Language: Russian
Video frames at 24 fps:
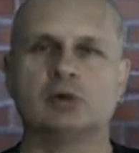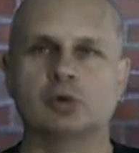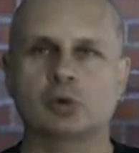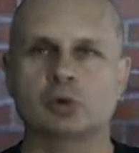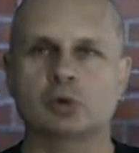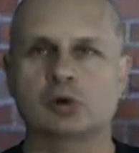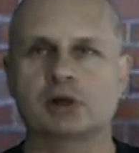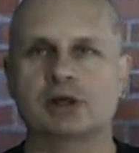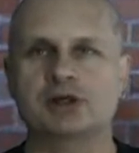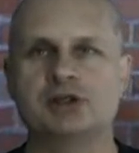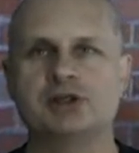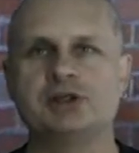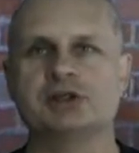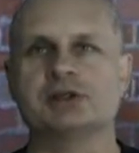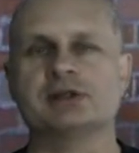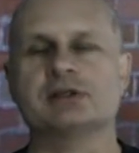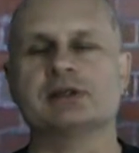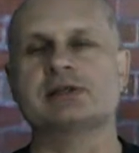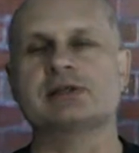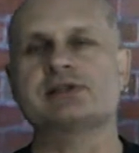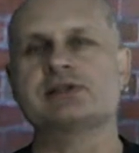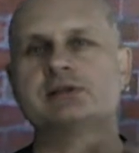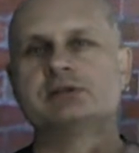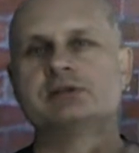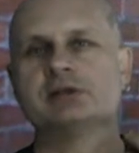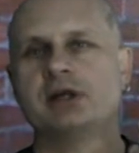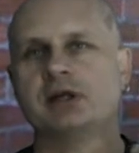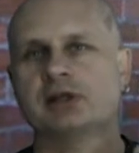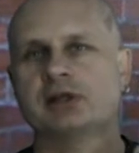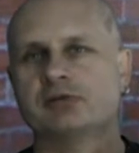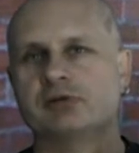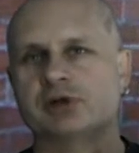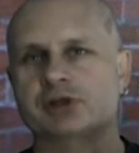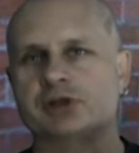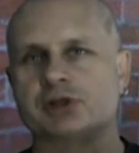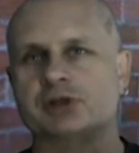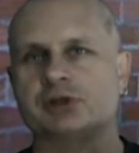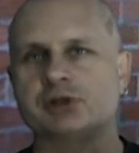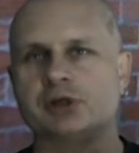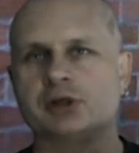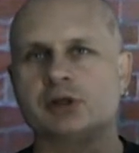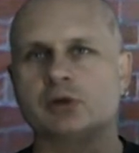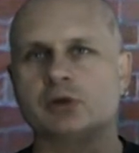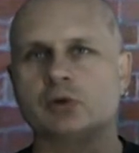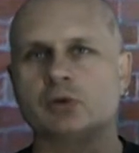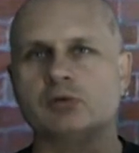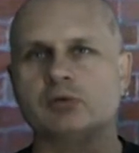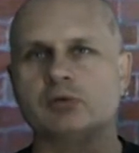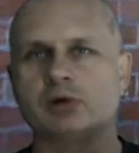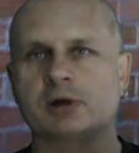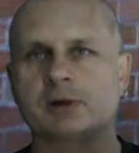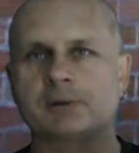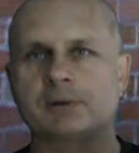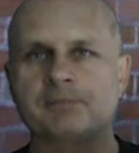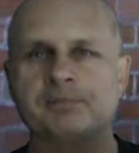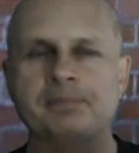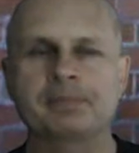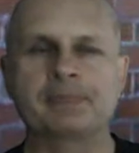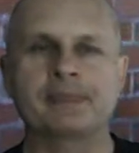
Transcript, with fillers: Урок рассчитан на целый ряд ваших тренировок.